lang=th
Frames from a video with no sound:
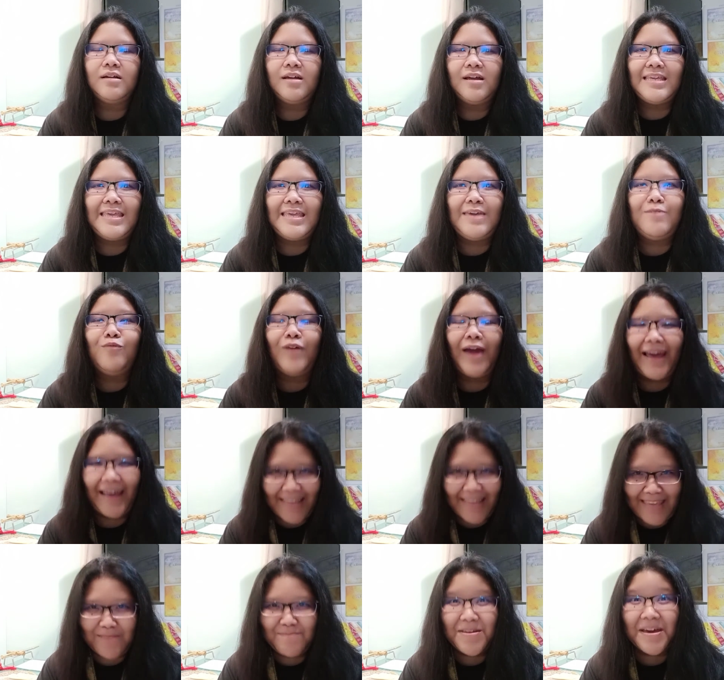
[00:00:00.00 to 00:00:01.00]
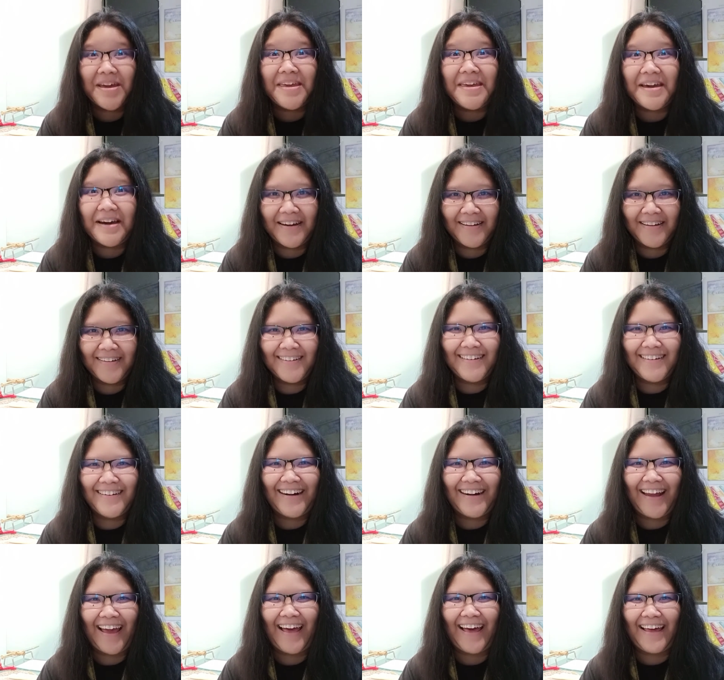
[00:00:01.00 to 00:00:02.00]
ยิ้มไว้ค่ะยิ้มเย
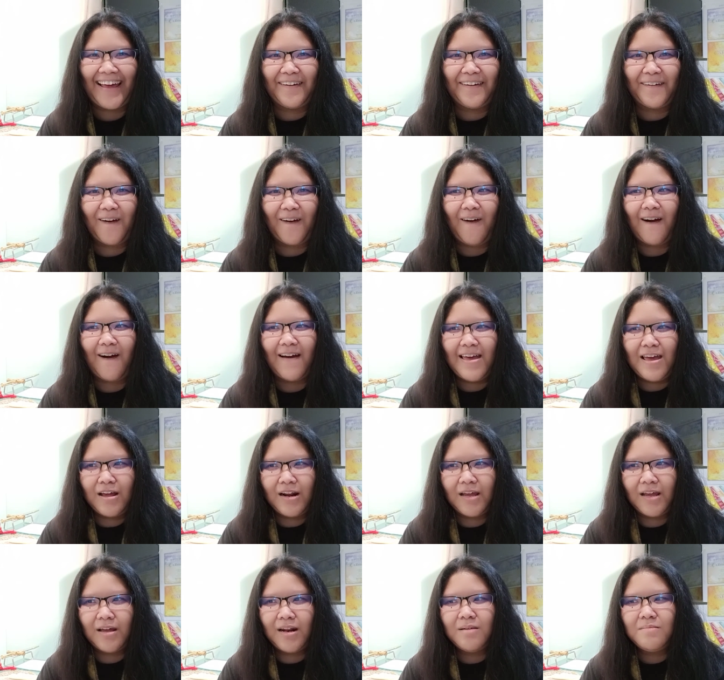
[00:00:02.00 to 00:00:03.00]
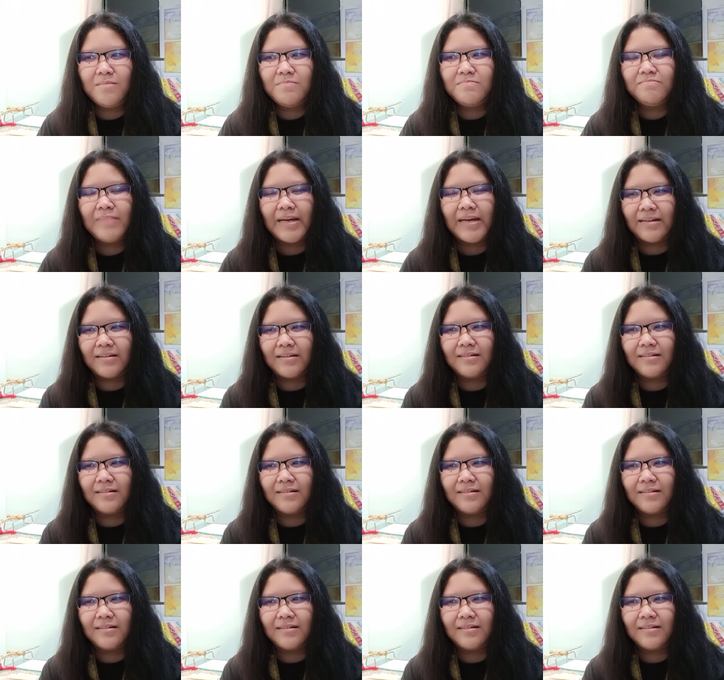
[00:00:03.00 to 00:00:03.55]
อะๆนะคะ แล้วก็ แล้วแล้วเหมือน